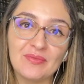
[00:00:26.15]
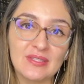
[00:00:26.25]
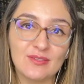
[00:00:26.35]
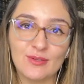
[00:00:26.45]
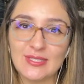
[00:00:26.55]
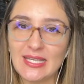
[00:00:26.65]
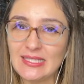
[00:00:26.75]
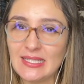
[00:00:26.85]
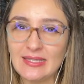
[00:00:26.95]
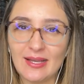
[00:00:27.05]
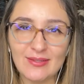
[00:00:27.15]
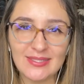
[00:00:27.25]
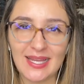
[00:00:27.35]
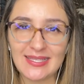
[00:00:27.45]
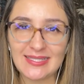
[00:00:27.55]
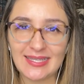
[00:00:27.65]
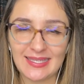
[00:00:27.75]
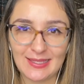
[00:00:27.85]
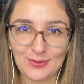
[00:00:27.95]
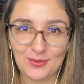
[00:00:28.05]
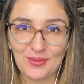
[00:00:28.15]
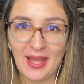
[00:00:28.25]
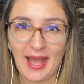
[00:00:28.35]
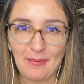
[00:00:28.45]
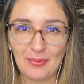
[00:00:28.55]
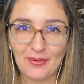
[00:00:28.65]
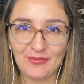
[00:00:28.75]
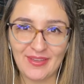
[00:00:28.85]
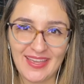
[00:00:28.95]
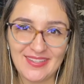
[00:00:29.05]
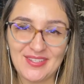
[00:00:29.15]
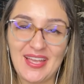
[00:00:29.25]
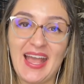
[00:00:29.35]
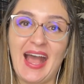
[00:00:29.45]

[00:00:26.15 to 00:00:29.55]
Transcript: Se você ainda não está inscrito, aproveite,